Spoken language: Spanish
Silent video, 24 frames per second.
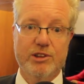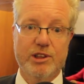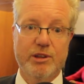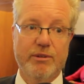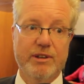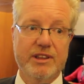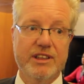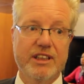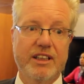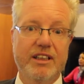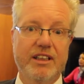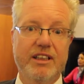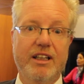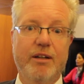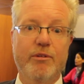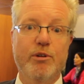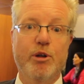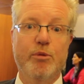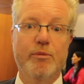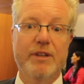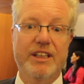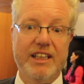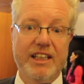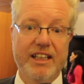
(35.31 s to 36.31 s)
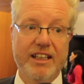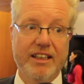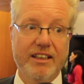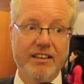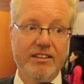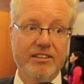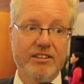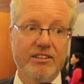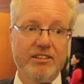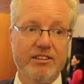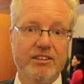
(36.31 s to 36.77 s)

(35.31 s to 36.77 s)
Se basa en la biometría